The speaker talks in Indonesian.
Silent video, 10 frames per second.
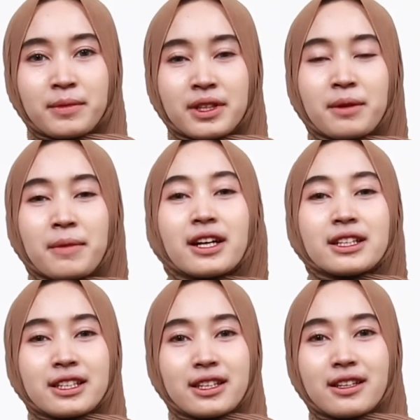penting
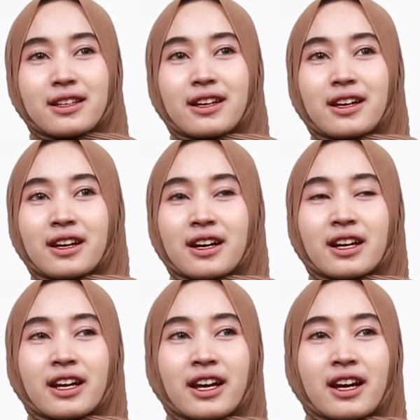banget
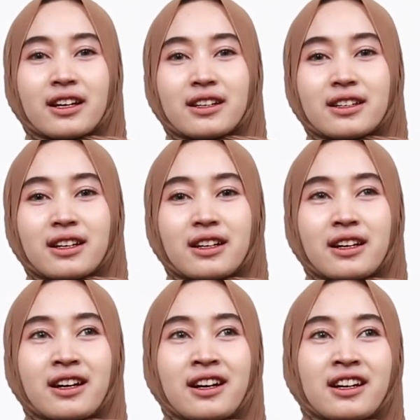karena ya
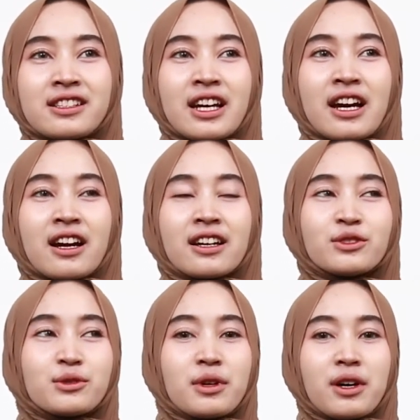uh, sekarang kan
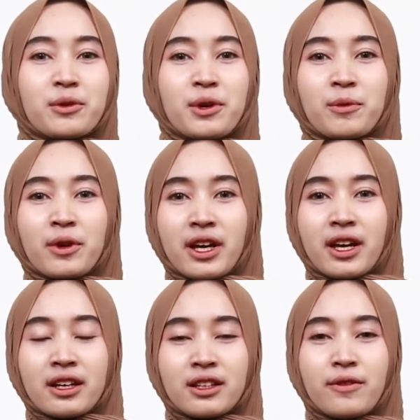juga udah mulai
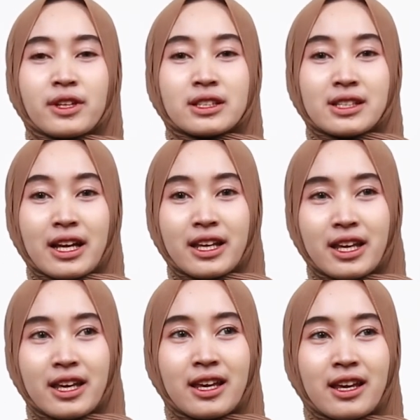aktivitas
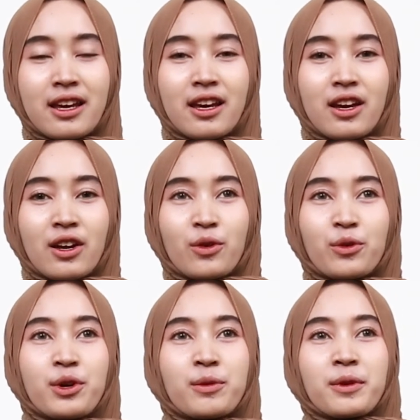lagi
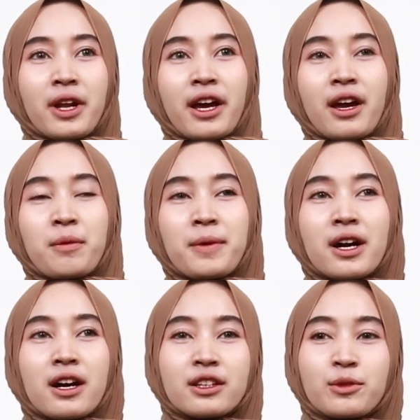udah mulai
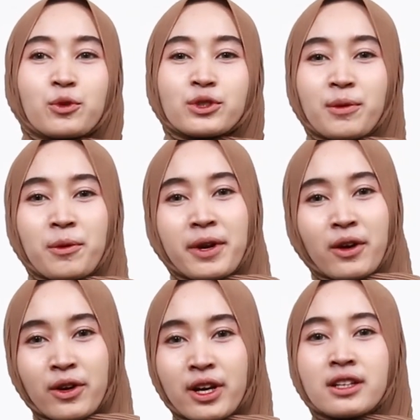apa ketemu sama
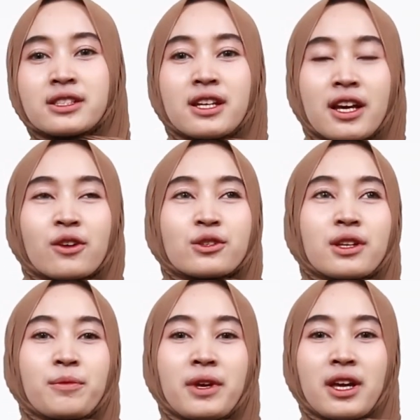banyak orang jadi
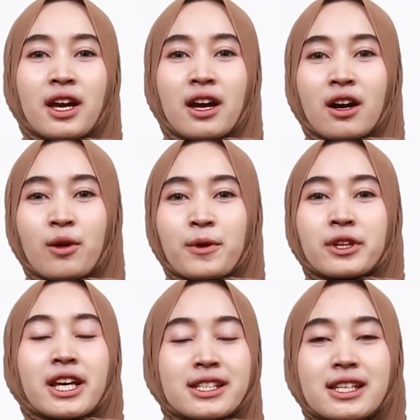harus lebih
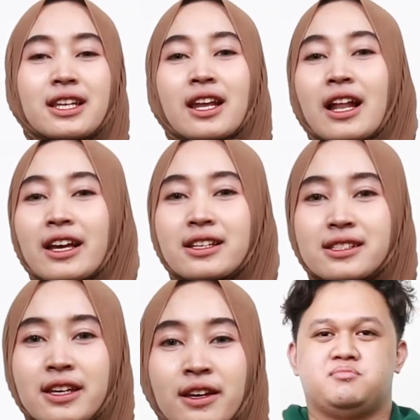memproteksi diri lagi
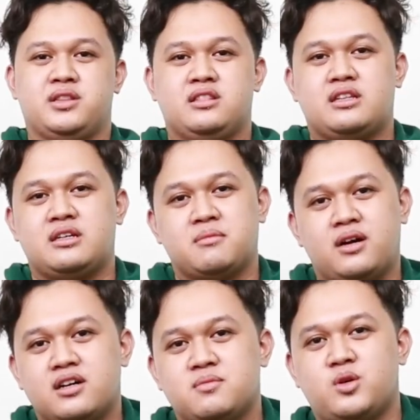sih penting
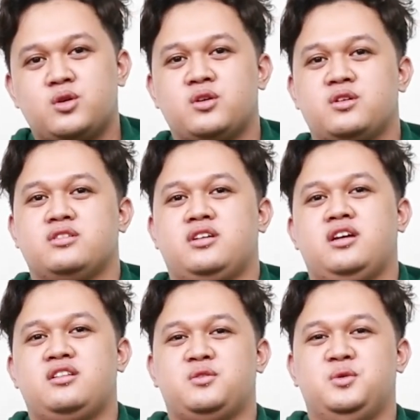banget bro
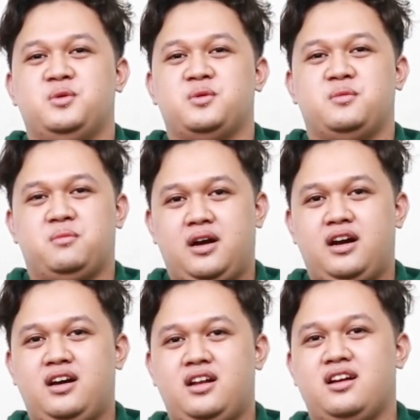sehat itu
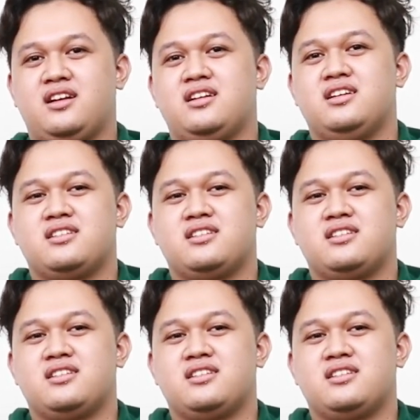mahal